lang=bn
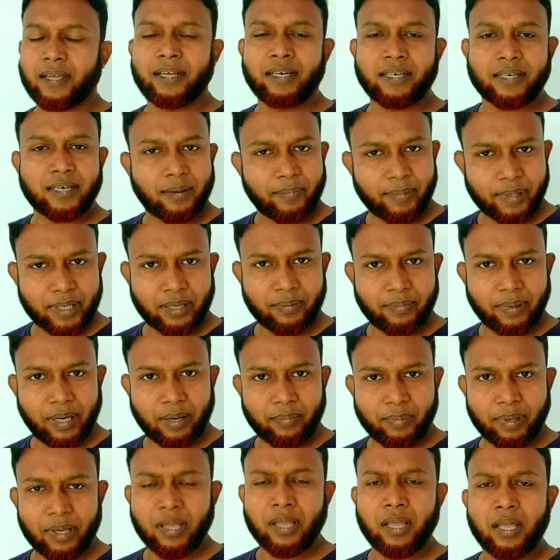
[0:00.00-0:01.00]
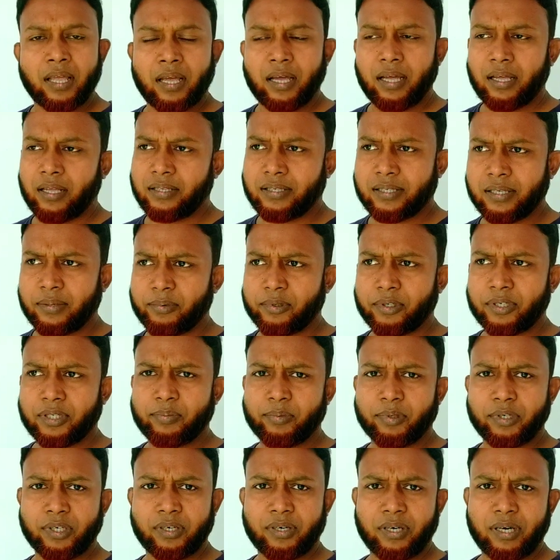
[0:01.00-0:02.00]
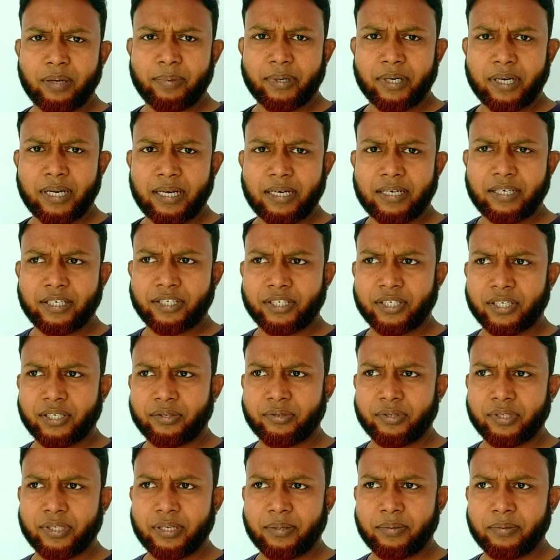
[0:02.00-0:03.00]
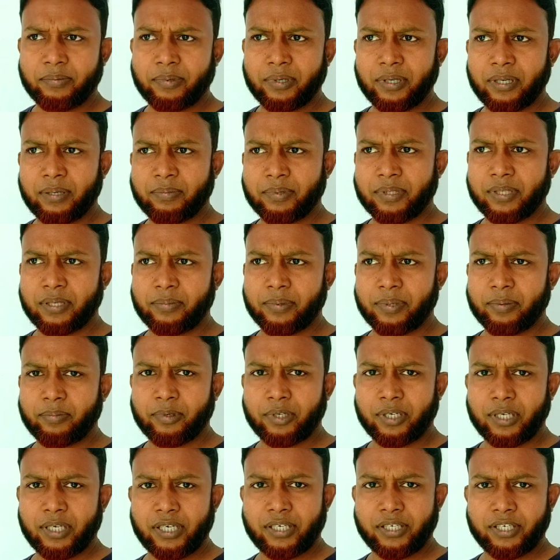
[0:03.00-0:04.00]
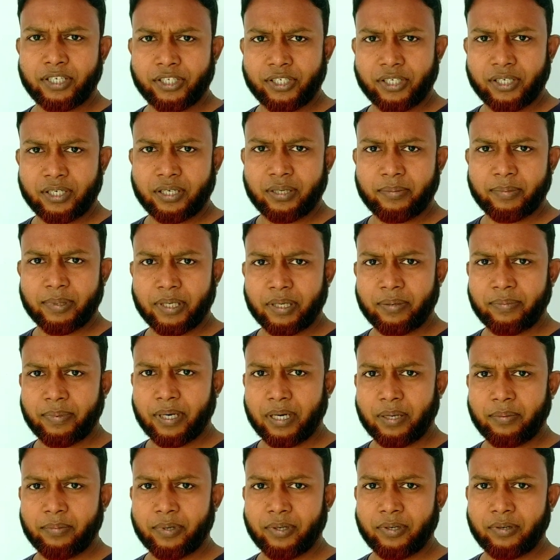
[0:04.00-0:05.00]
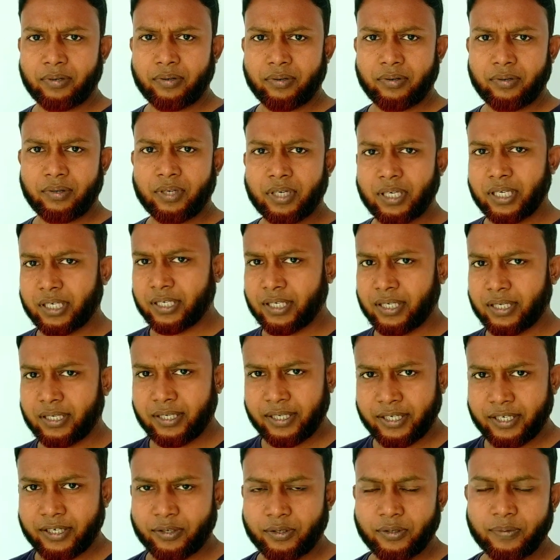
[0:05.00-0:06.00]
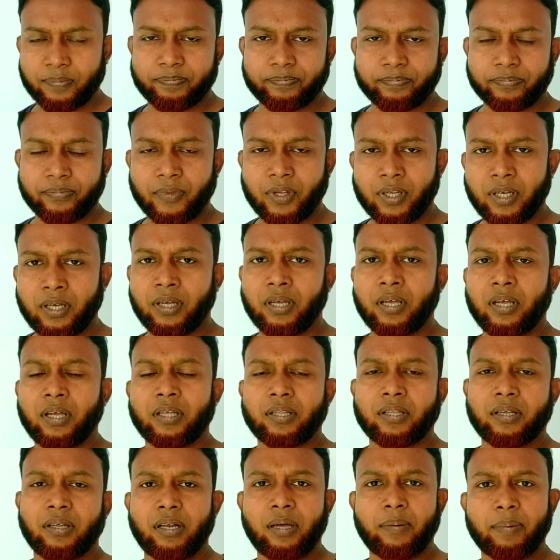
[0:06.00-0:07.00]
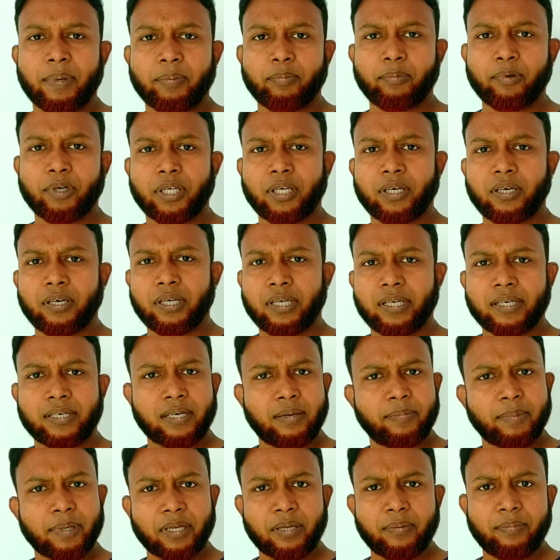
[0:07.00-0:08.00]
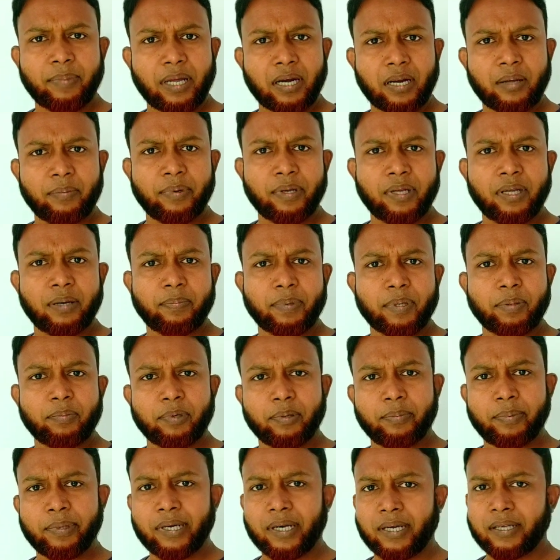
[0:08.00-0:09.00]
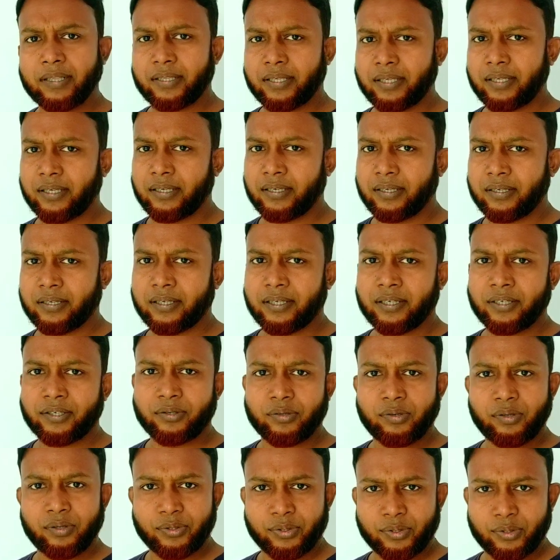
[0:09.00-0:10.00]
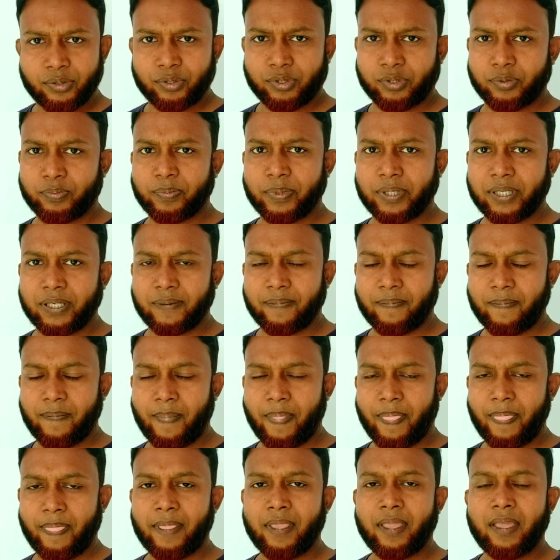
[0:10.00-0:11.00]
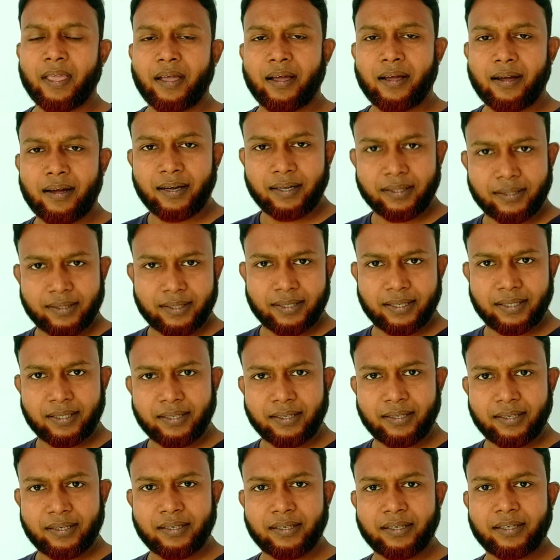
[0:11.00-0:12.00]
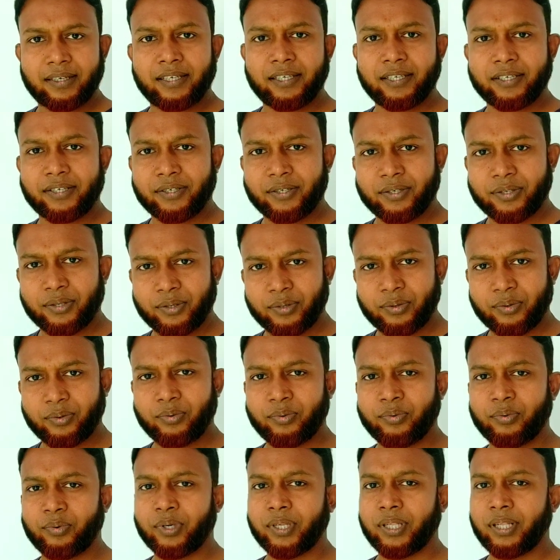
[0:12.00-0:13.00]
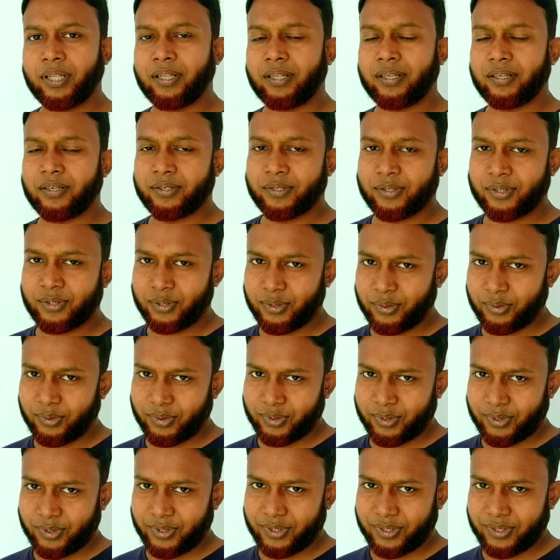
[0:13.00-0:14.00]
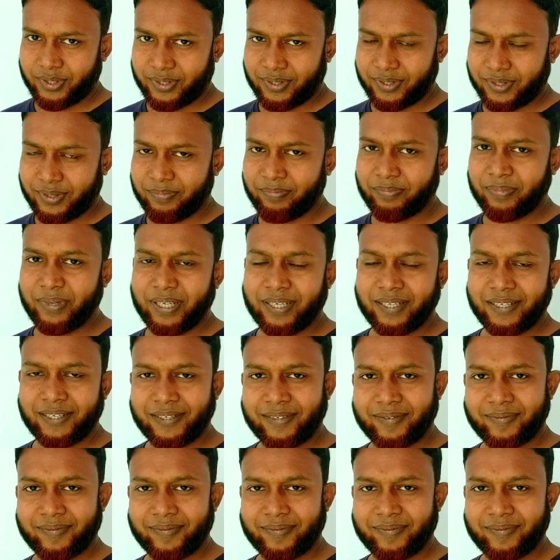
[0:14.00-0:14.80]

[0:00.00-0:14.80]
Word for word: এটা আমাকে মানাবে যেমনটি মনে করেন আমার গায়ে টি শার্ট রয়েছে আমি বললাম যে আমার মনে হয় টি শার্টটা আমাকে মানাবে অনেকটা এরকম তাহলে আমার মনে হয় এটা আমাকে মানাবে আপনি বলবেন আই থিঙ্ক ইট উইল সুট মি আই থিঙ্ক ইট উইল সুট মি